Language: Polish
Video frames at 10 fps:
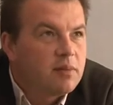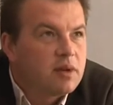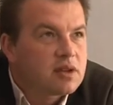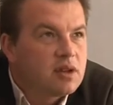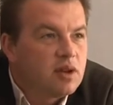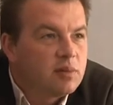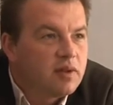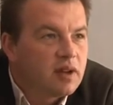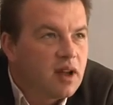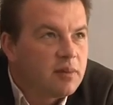bo jeżeli
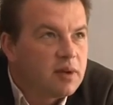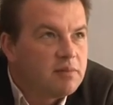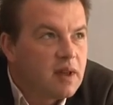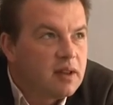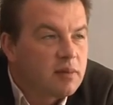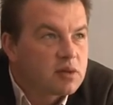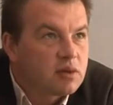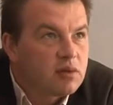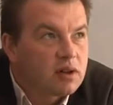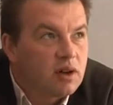opowiadamy na
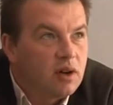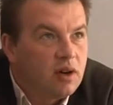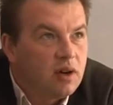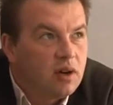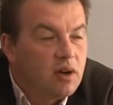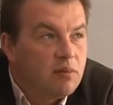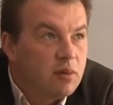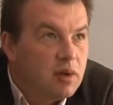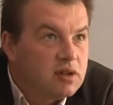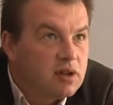przykład o
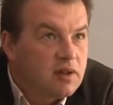momencie